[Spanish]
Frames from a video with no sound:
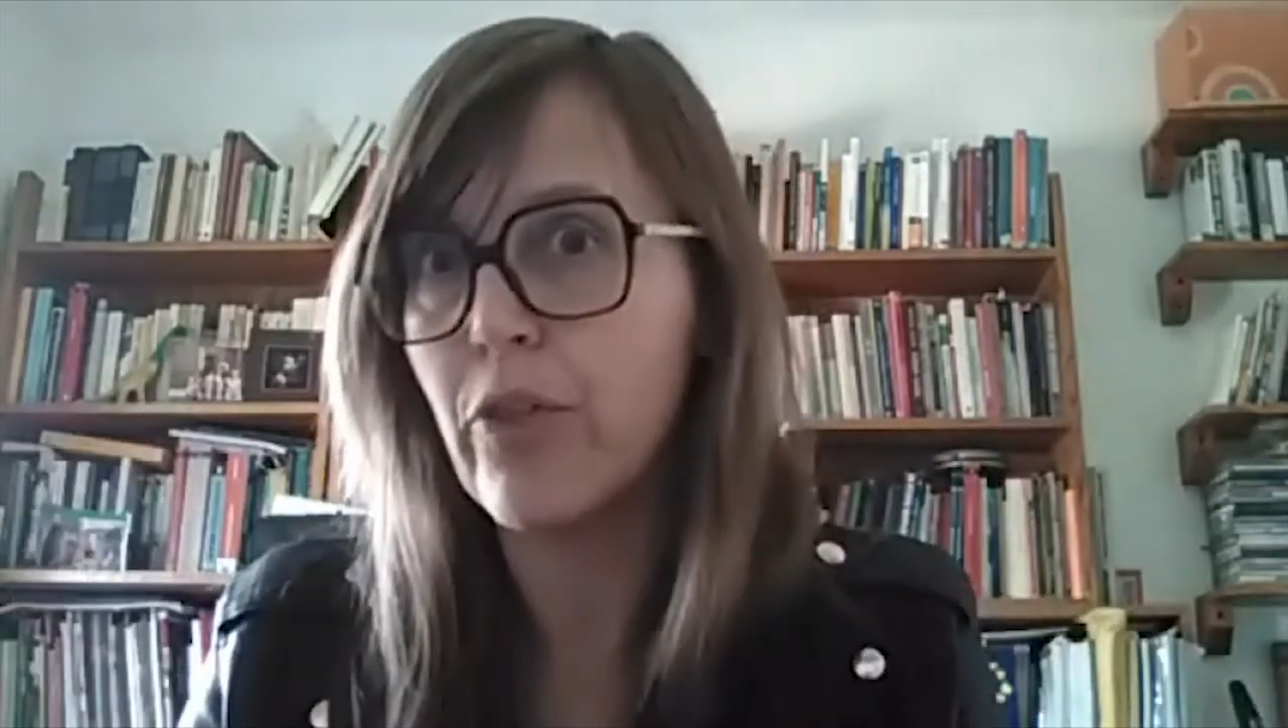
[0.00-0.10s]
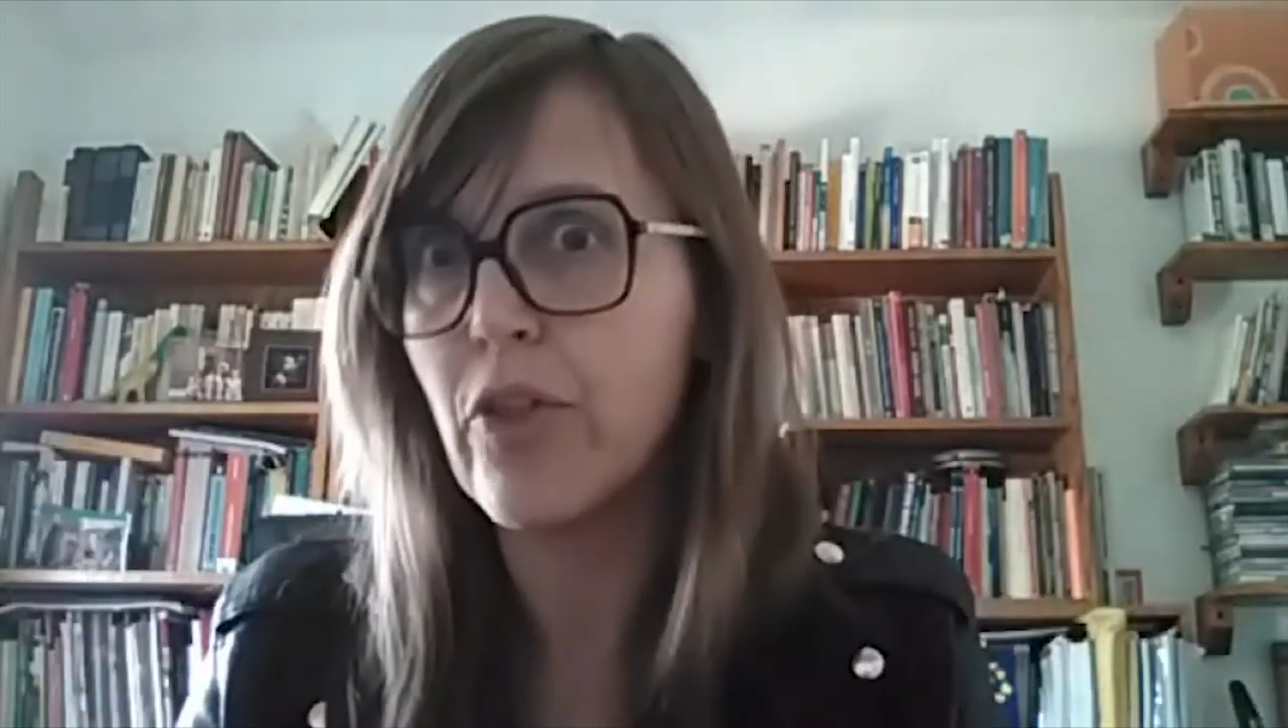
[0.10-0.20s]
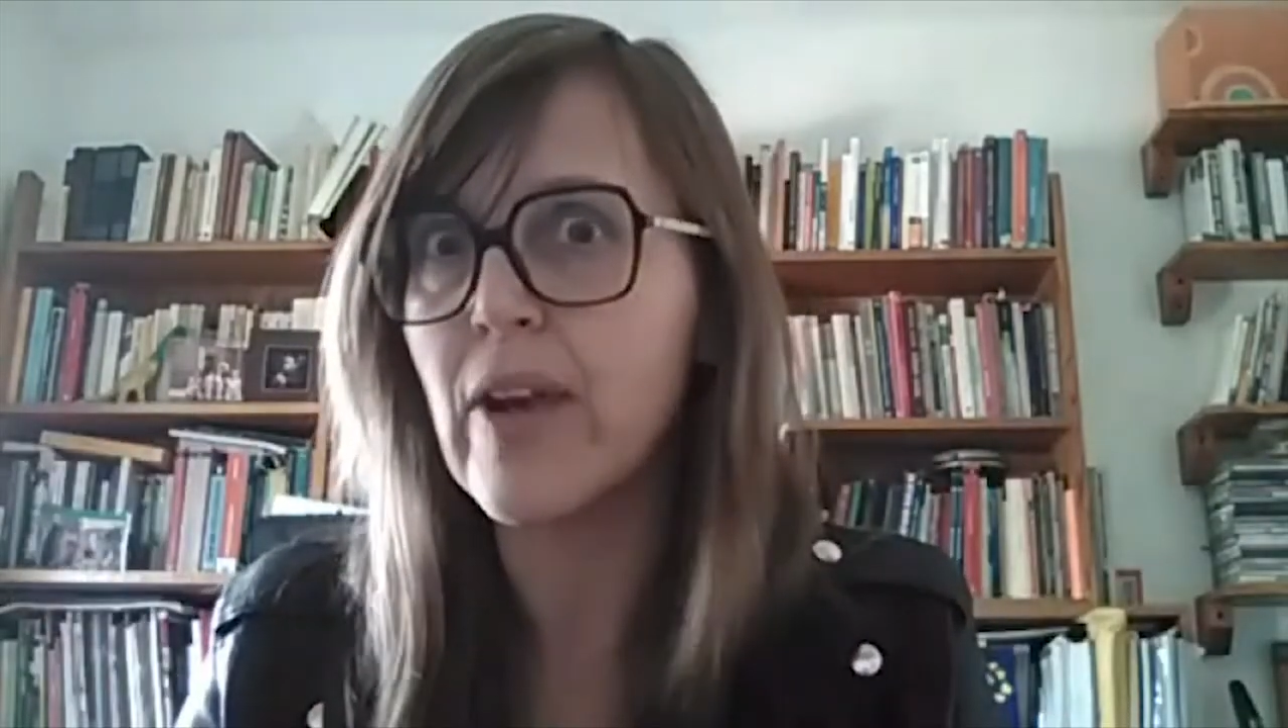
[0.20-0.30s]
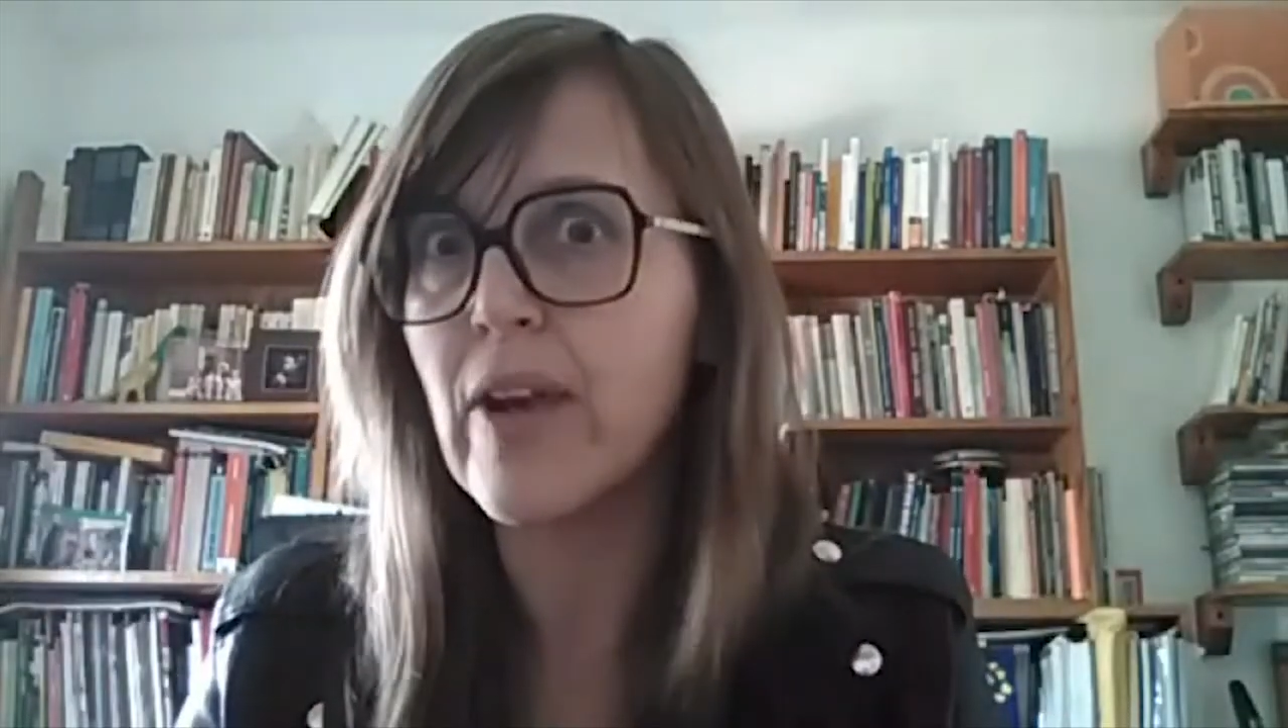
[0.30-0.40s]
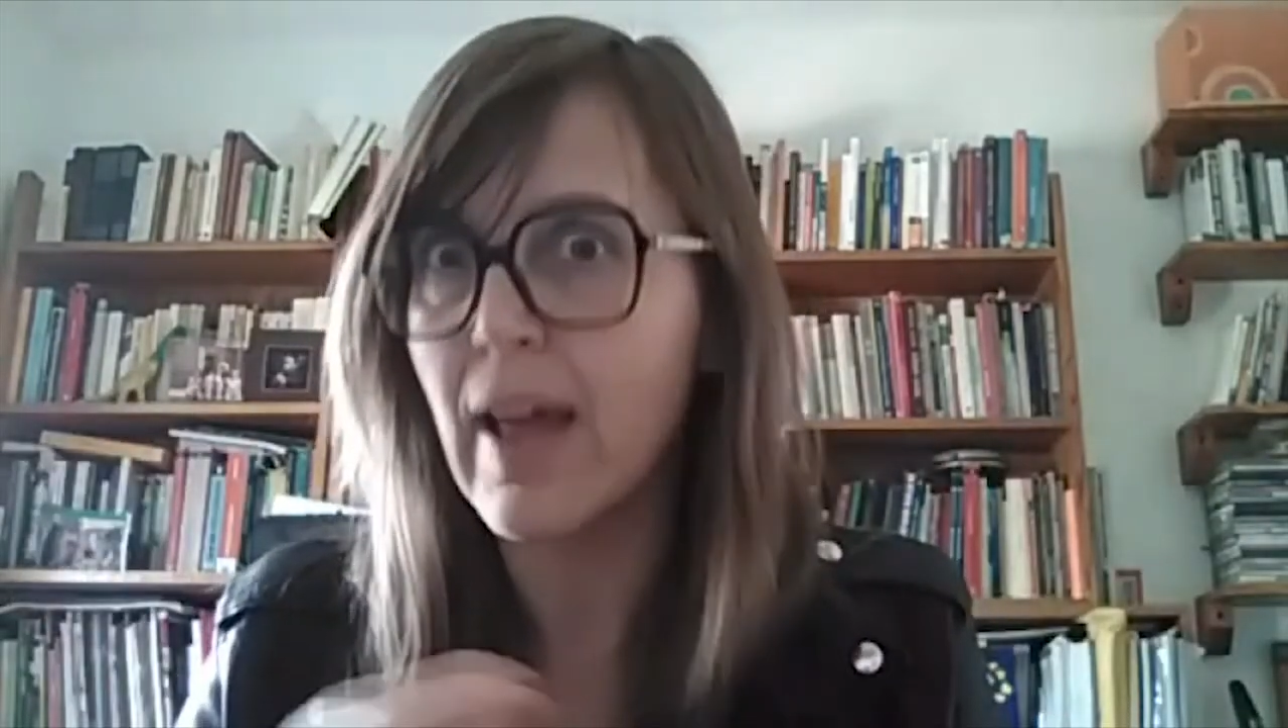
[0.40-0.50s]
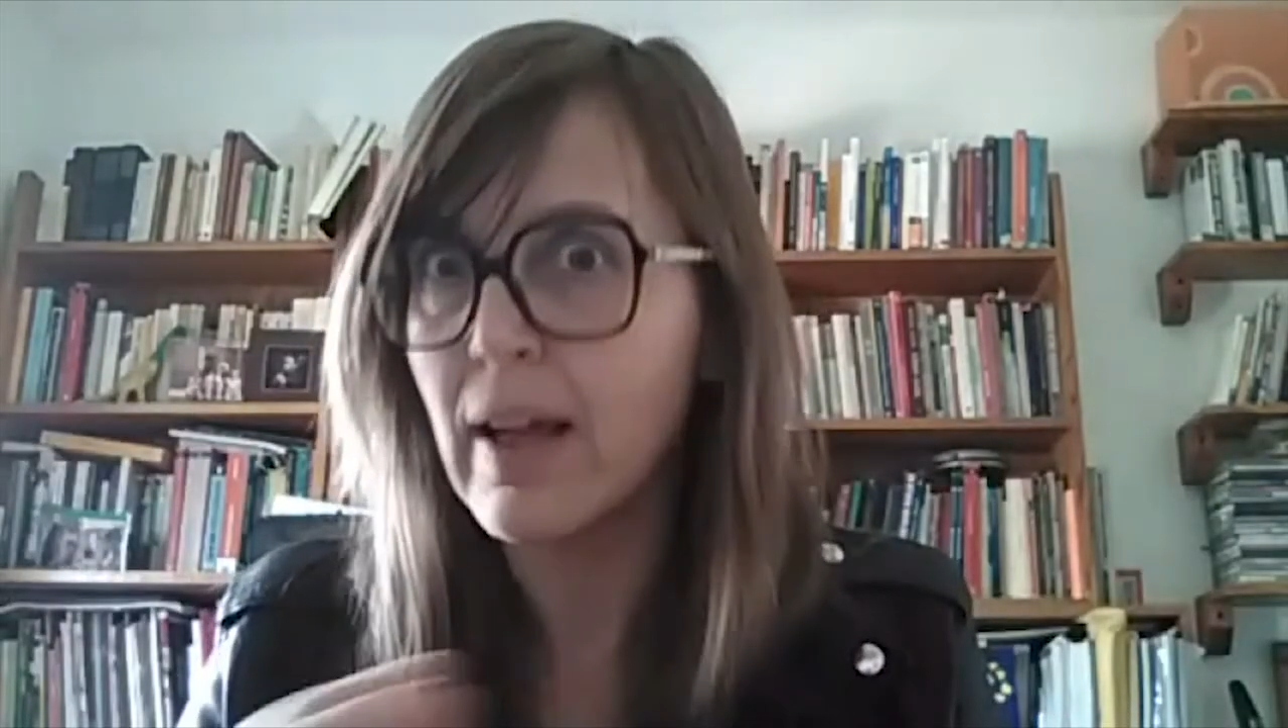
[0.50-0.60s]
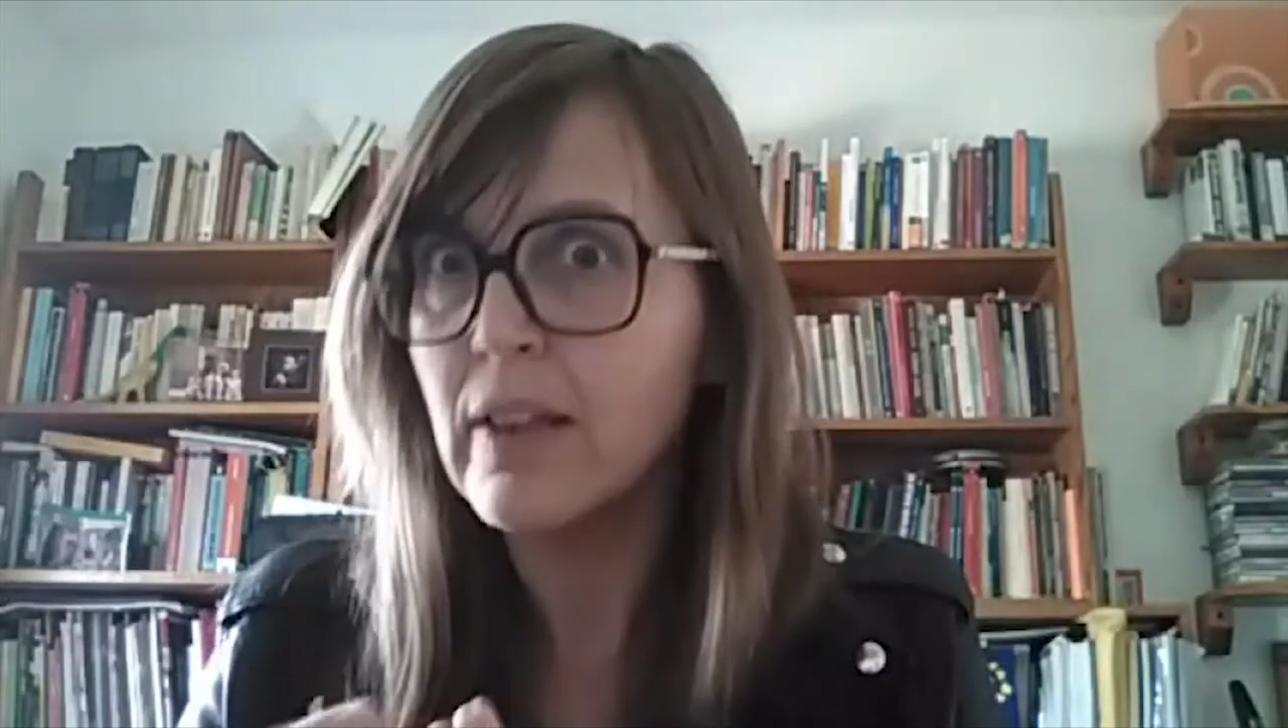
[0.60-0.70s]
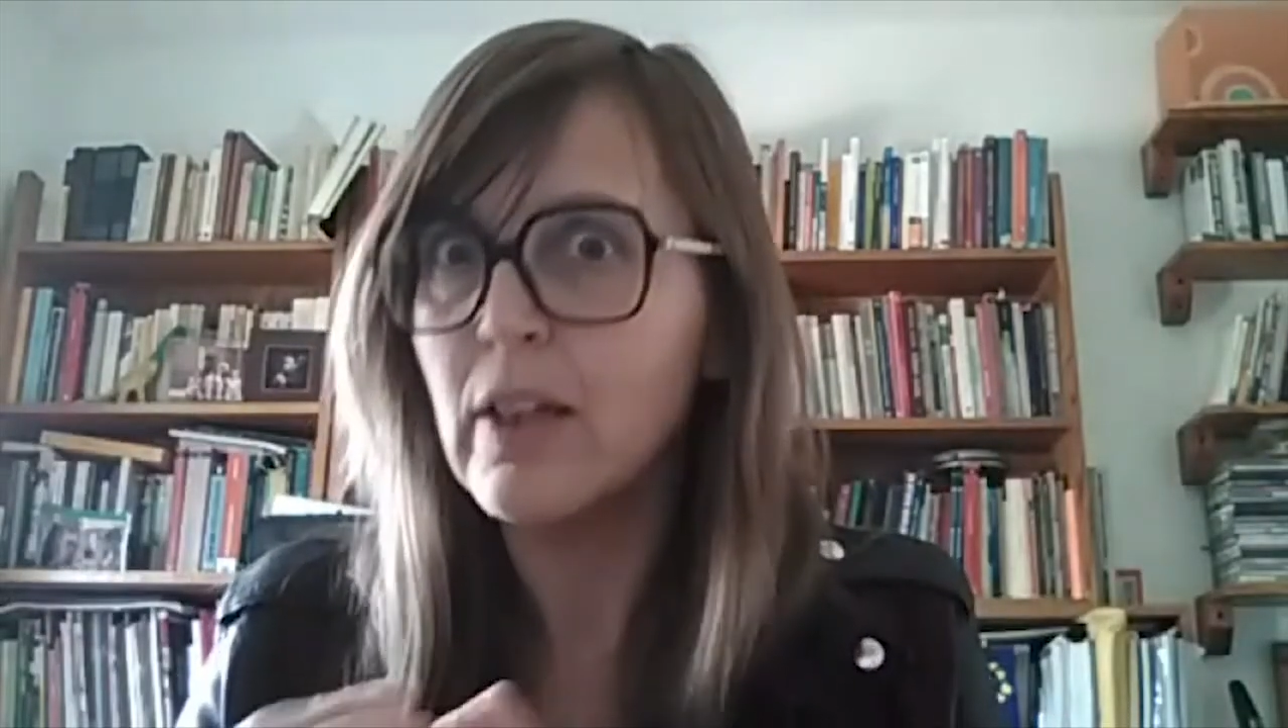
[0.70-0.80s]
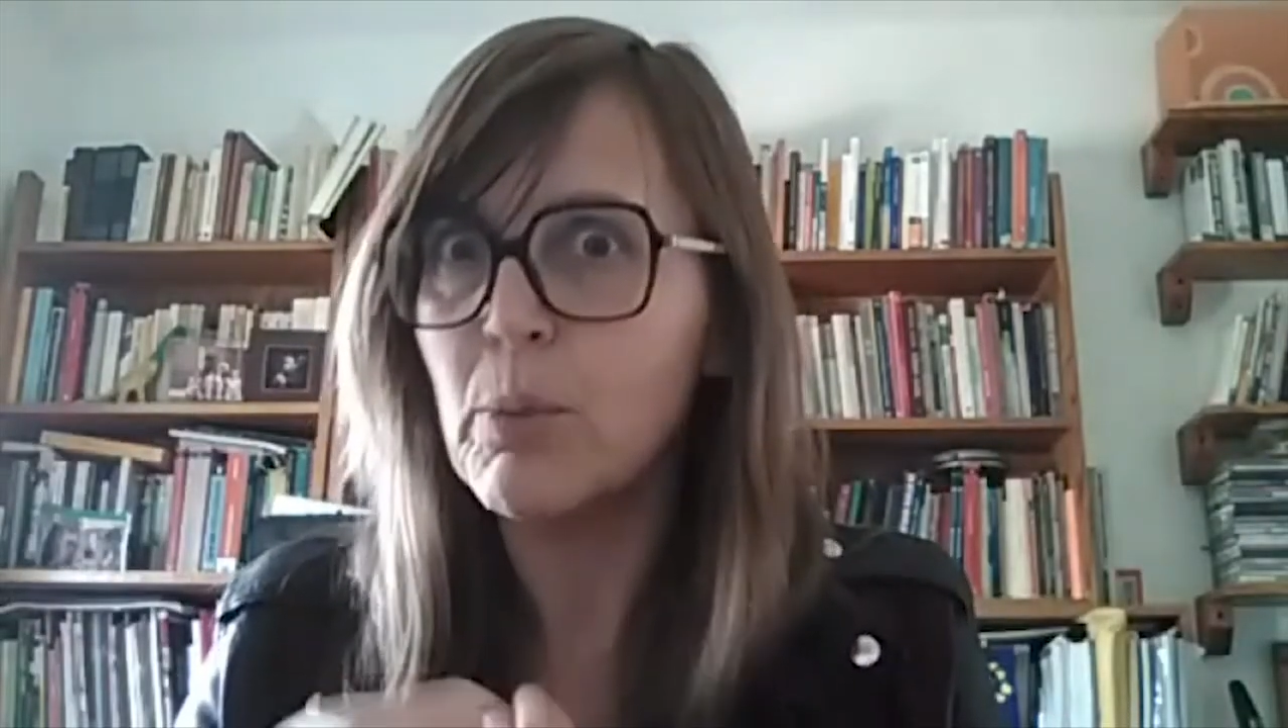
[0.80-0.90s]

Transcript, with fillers: funciona